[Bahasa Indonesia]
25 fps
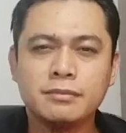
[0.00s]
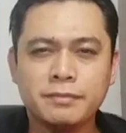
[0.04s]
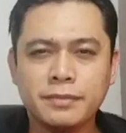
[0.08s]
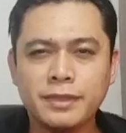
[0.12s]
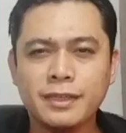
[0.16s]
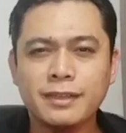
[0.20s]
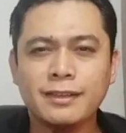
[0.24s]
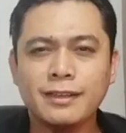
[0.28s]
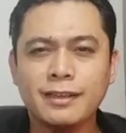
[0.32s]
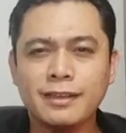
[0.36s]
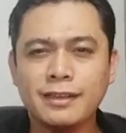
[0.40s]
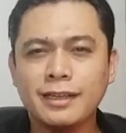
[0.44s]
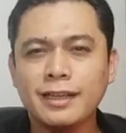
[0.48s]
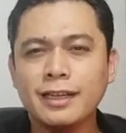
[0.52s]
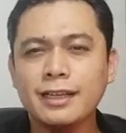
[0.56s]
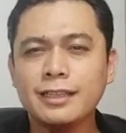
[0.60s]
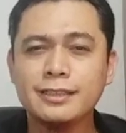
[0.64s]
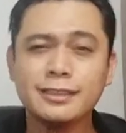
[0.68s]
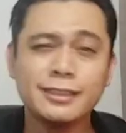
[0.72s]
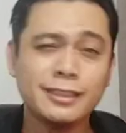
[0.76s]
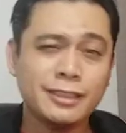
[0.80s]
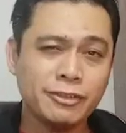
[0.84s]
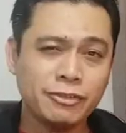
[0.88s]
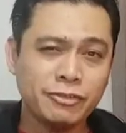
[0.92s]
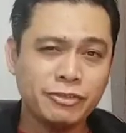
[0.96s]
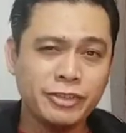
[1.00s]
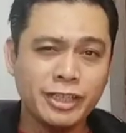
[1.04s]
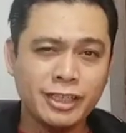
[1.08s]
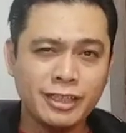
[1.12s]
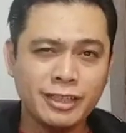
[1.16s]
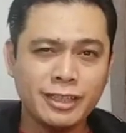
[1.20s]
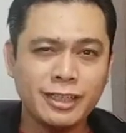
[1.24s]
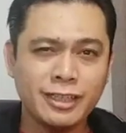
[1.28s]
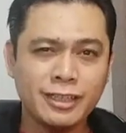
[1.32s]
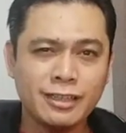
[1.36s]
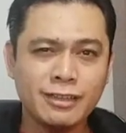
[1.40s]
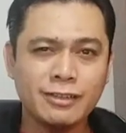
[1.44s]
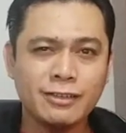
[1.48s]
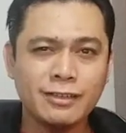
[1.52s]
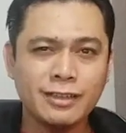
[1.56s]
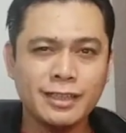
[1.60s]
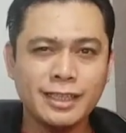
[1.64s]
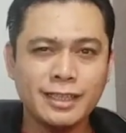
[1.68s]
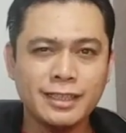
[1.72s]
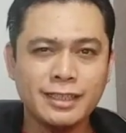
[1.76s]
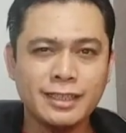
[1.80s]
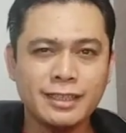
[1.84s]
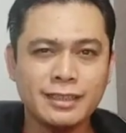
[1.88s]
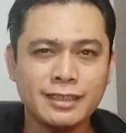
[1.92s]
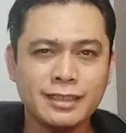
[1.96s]
Pernahkah terfikir
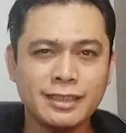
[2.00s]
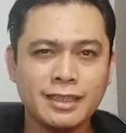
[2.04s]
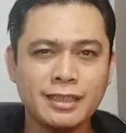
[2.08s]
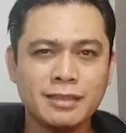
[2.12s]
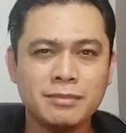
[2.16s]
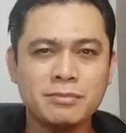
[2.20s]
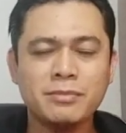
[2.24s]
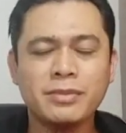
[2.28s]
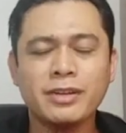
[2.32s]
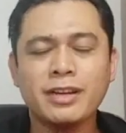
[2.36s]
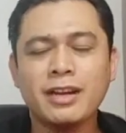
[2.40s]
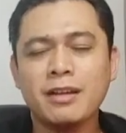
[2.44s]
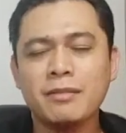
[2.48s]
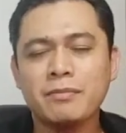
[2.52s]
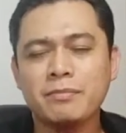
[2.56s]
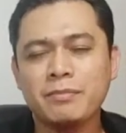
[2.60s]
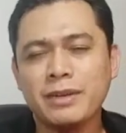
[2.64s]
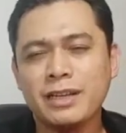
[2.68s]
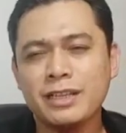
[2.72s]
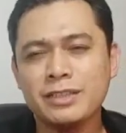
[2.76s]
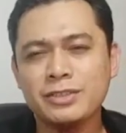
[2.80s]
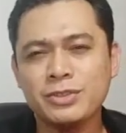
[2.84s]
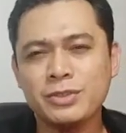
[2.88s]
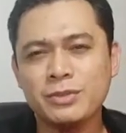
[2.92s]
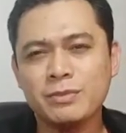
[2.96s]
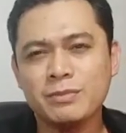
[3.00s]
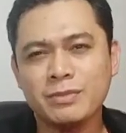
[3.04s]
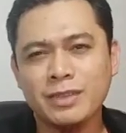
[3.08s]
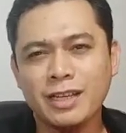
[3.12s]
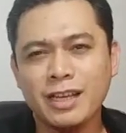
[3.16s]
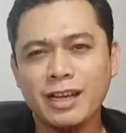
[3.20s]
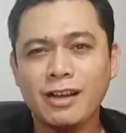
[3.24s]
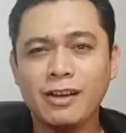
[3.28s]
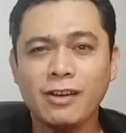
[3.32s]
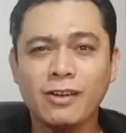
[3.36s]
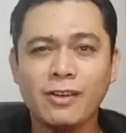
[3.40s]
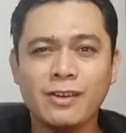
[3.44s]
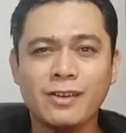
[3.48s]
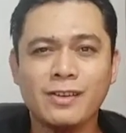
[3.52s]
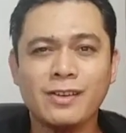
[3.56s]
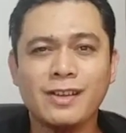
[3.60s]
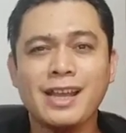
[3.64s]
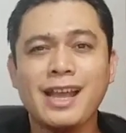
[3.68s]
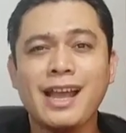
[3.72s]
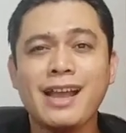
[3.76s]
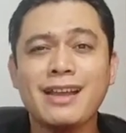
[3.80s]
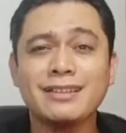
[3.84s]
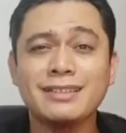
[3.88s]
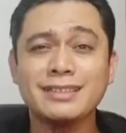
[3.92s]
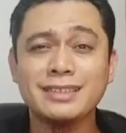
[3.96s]
oleh kita berapa jumlah
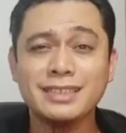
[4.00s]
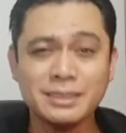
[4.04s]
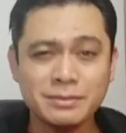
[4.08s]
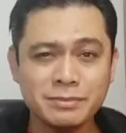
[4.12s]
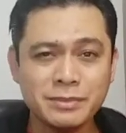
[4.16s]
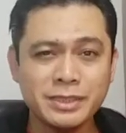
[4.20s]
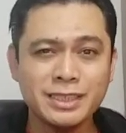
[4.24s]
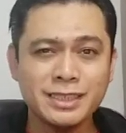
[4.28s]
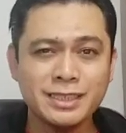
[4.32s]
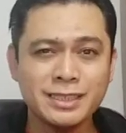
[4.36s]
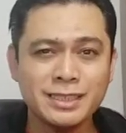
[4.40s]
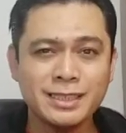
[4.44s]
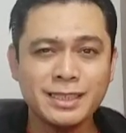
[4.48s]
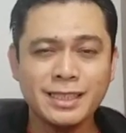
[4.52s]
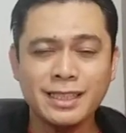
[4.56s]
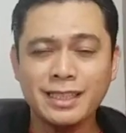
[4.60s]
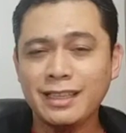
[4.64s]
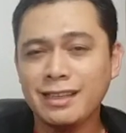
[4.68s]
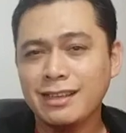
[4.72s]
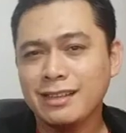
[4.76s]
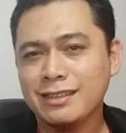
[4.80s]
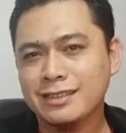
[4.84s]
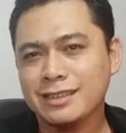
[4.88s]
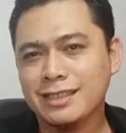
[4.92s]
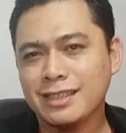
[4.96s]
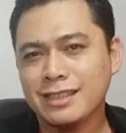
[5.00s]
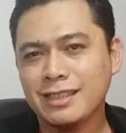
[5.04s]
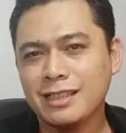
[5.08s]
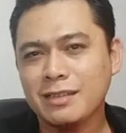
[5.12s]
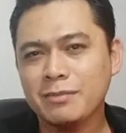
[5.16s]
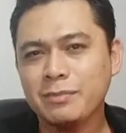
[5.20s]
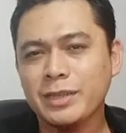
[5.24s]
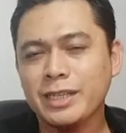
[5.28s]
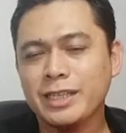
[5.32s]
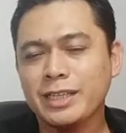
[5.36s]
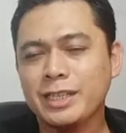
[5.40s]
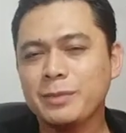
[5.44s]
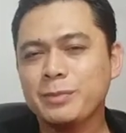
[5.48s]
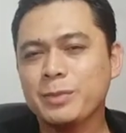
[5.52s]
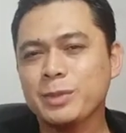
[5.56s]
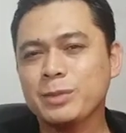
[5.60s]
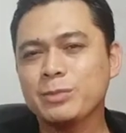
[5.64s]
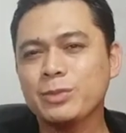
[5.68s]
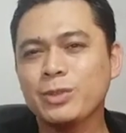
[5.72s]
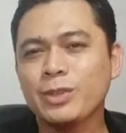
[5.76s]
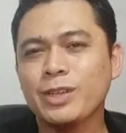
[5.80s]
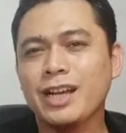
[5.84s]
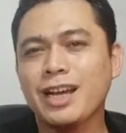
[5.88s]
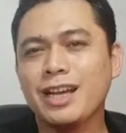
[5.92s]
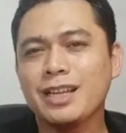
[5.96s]
organisme yang terdapat di
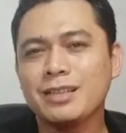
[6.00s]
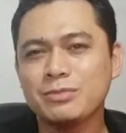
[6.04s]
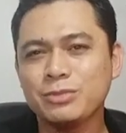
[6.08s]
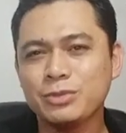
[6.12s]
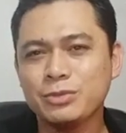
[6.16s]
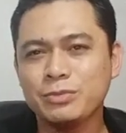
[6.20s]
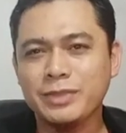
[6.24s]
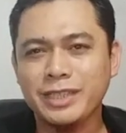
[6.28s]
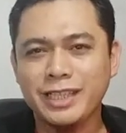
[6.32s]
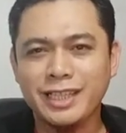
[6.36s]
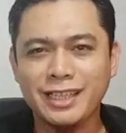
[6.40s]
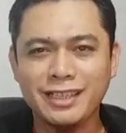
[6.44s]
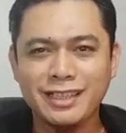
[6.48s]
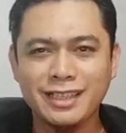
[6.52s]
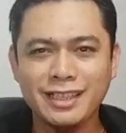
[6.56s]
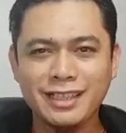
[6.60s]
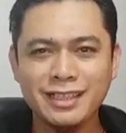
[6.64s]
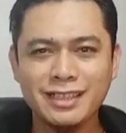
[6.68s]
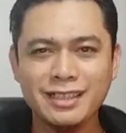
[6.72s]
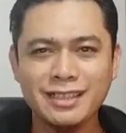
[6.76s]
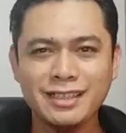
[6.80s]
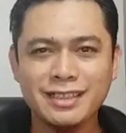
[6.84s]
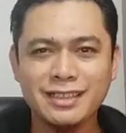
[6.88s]
permukaan bumi ini?